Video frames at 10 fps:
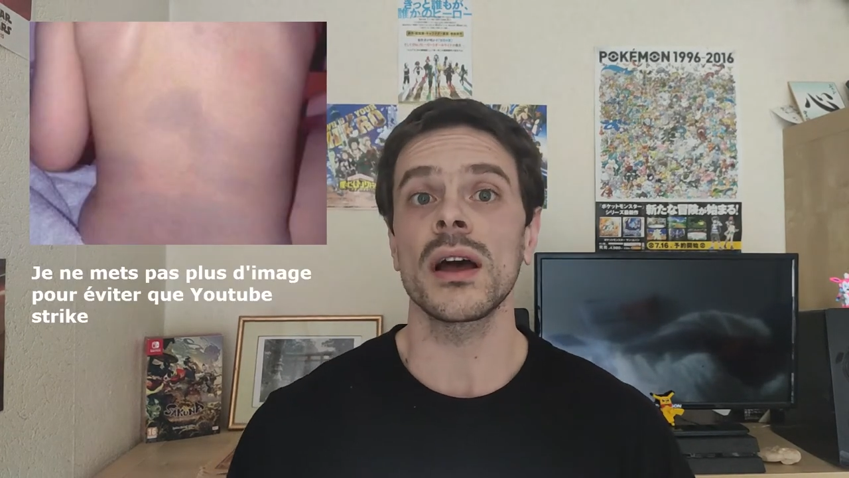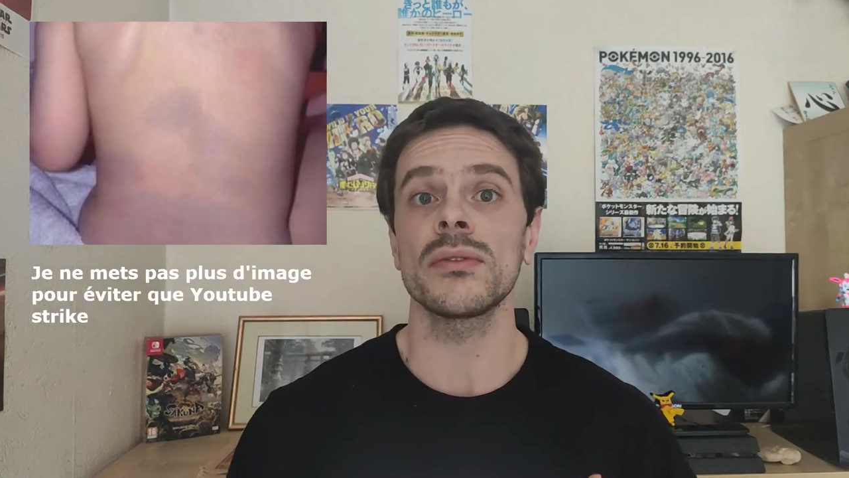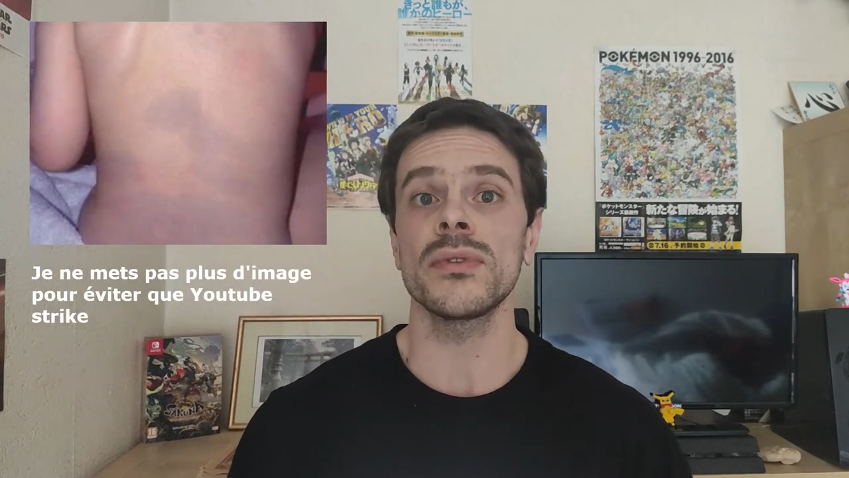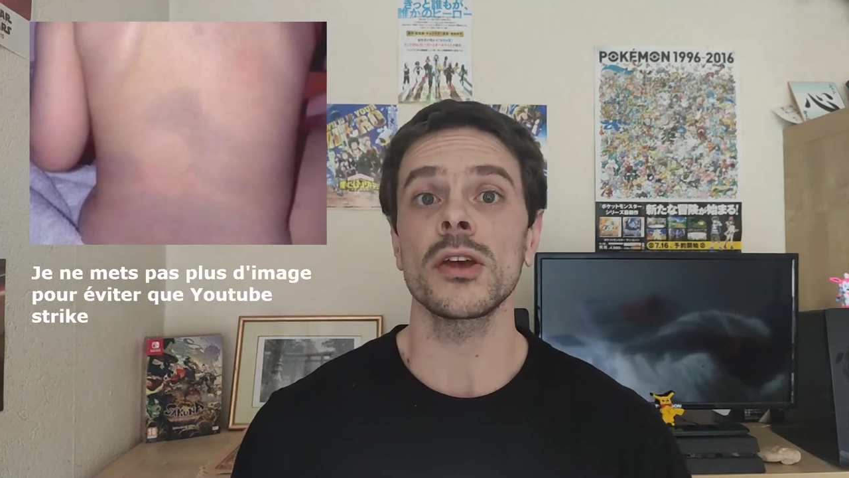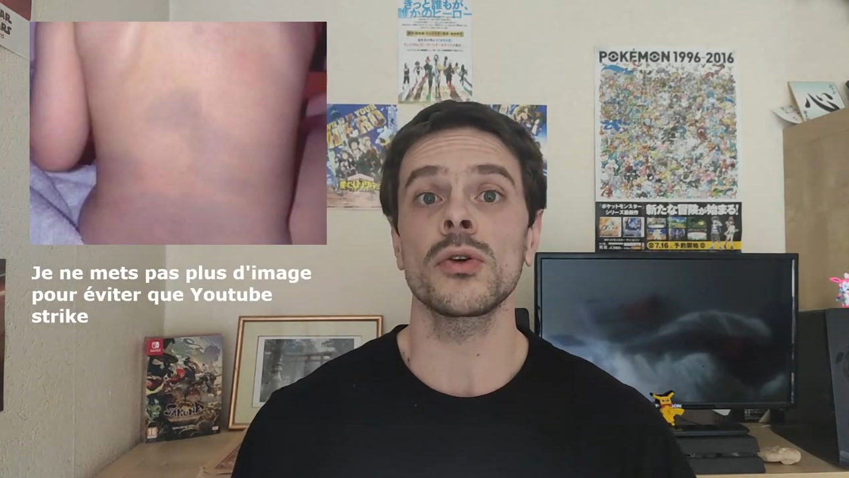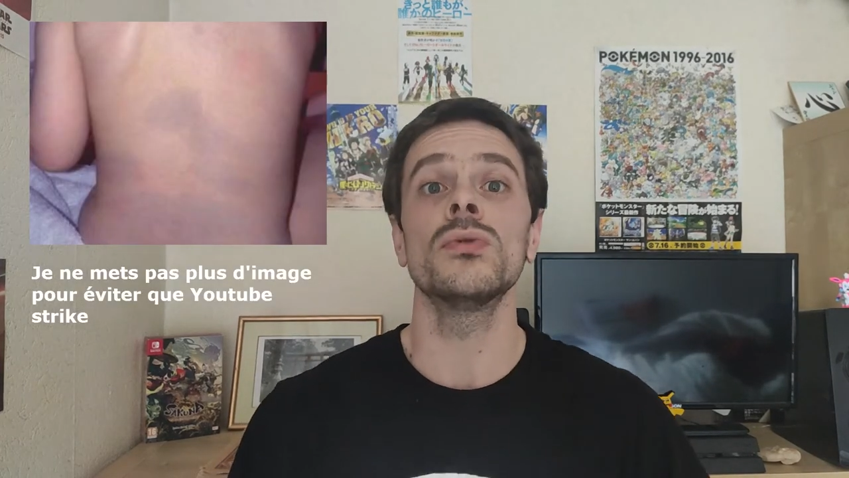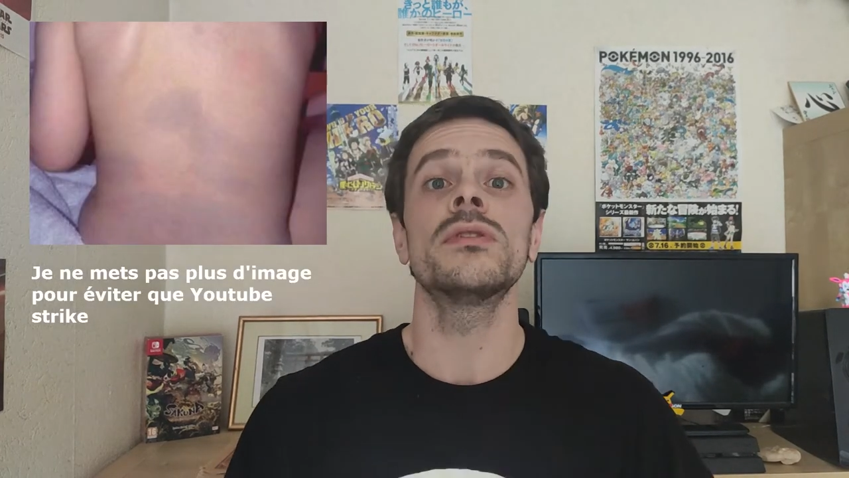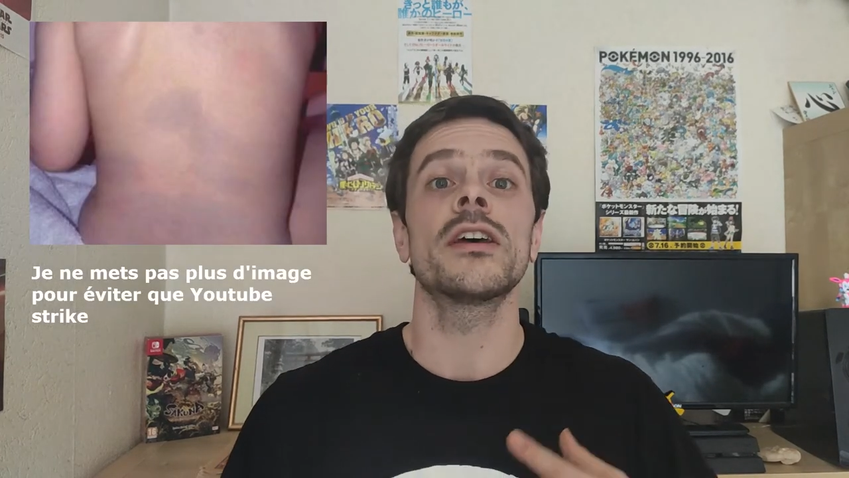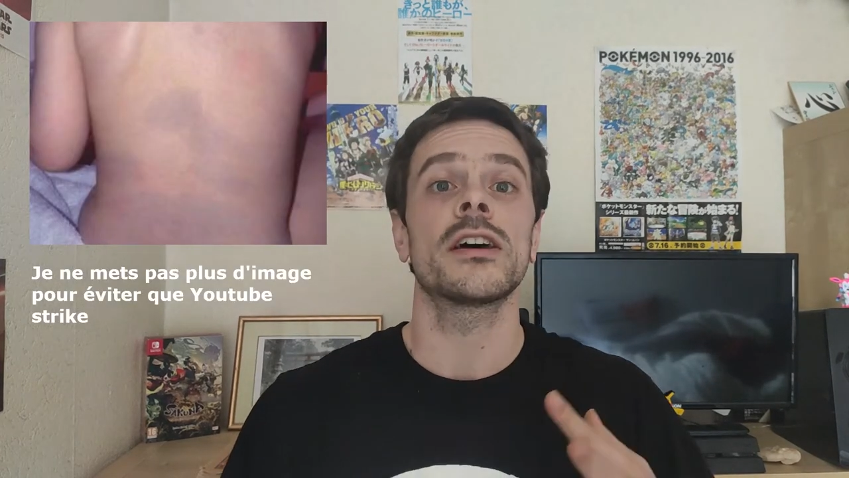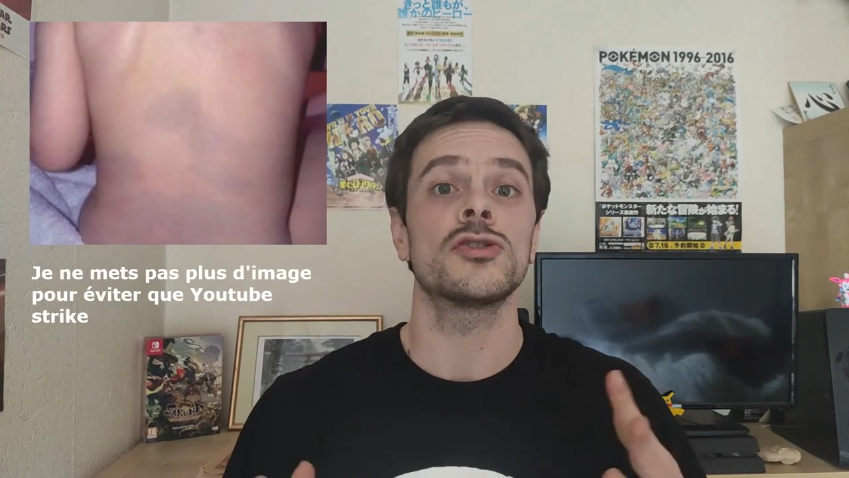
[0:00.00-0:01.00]
avec une
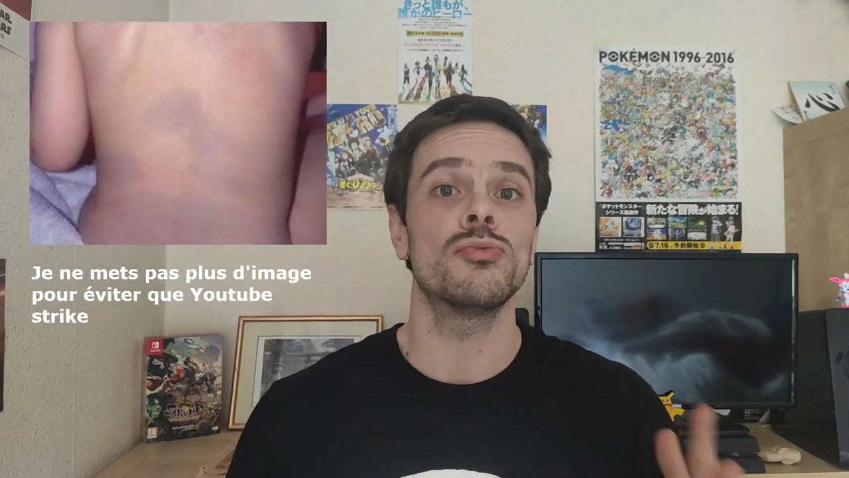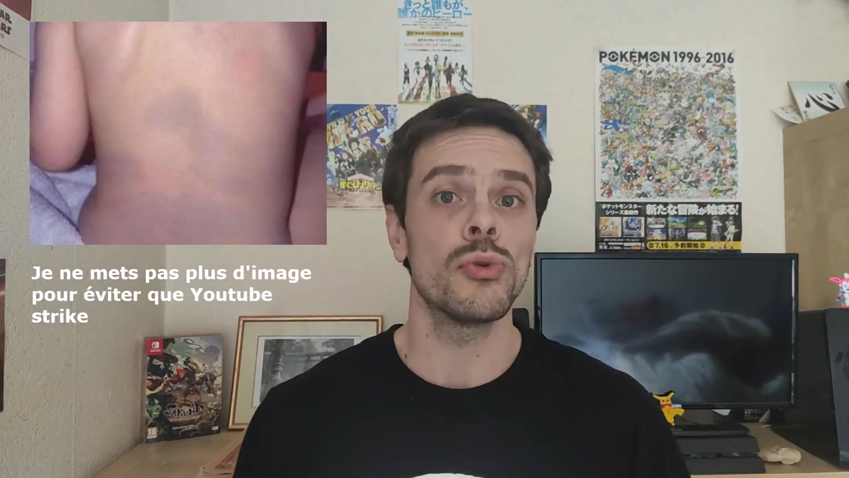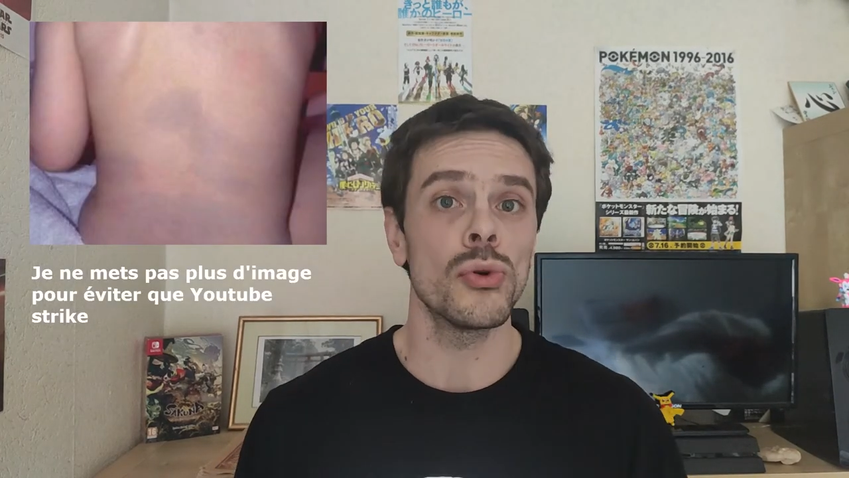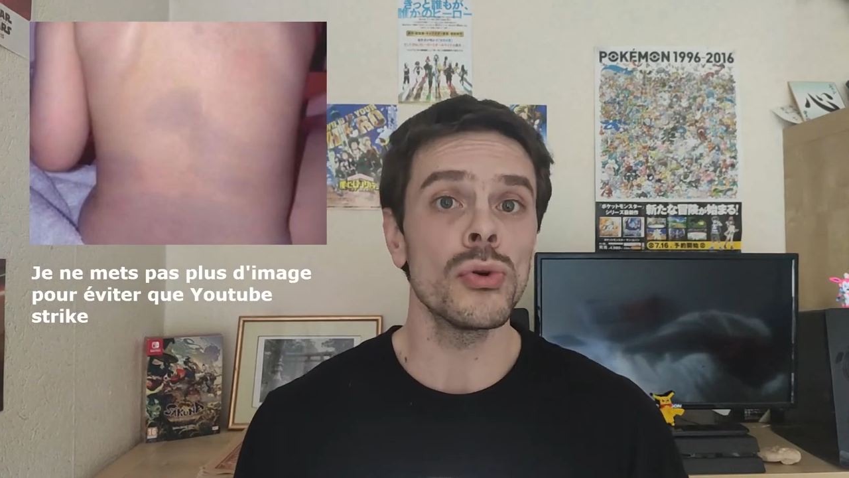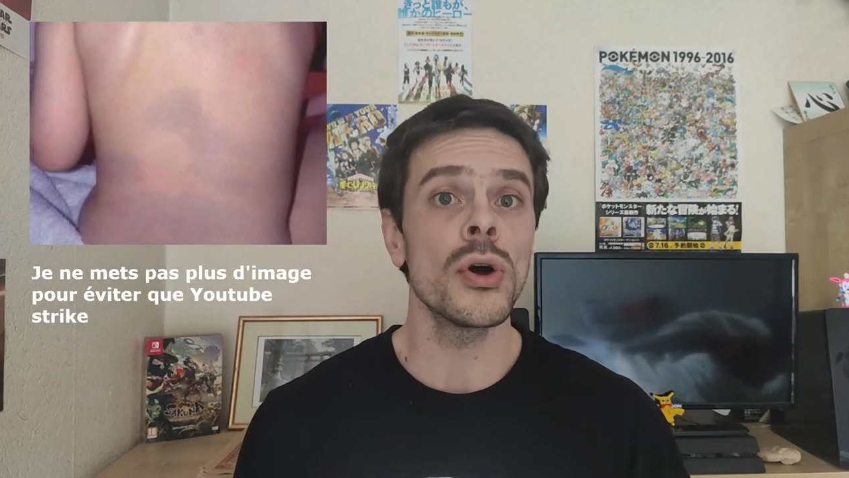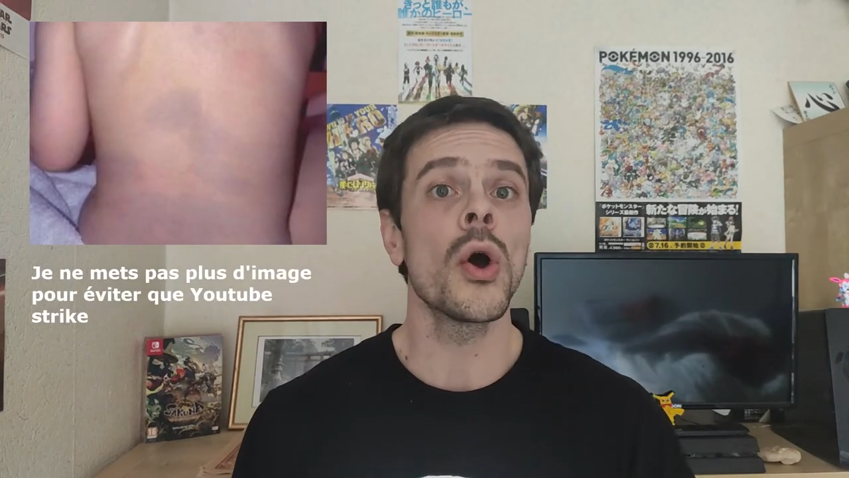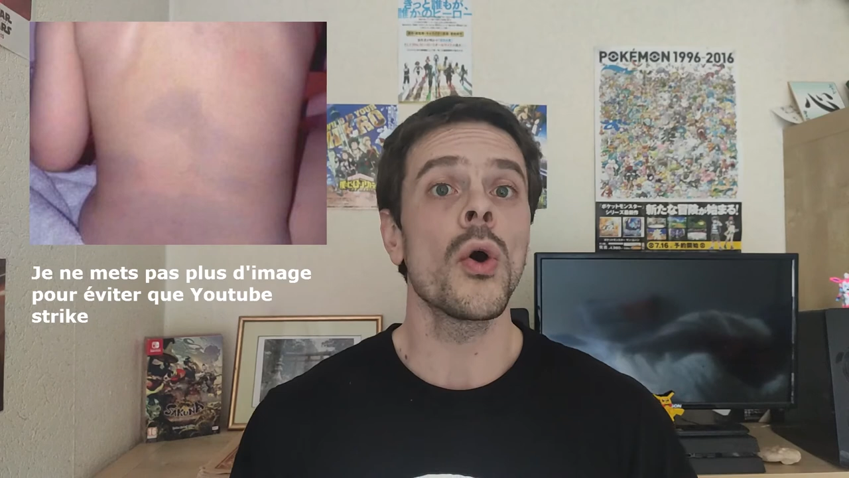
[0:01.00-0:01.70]
tache bleue